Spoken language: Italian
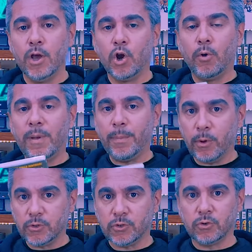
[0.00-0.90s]
come
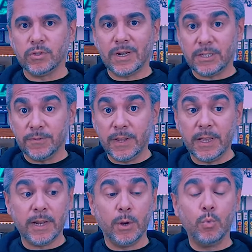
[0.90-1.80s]
posso
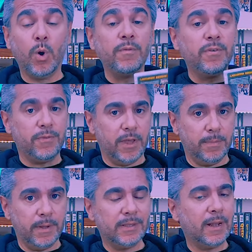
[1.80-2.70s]
trasferire nuovi
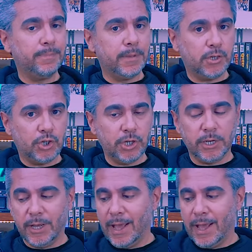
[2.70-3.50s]
film dal PC